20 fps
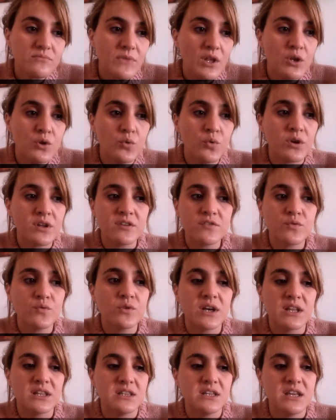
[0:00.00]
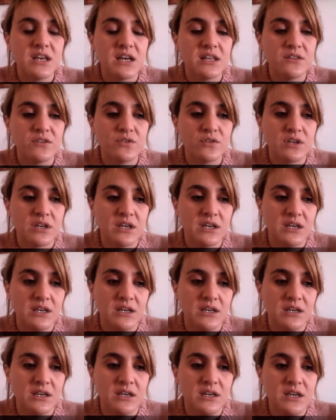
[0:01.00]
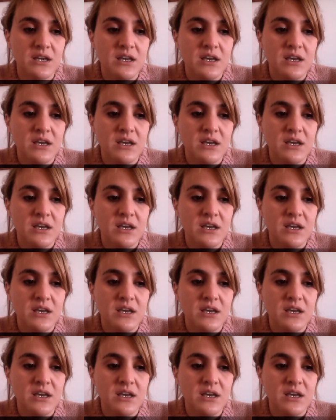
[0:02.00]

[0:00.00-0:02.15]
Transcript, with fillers: no es un candidato que,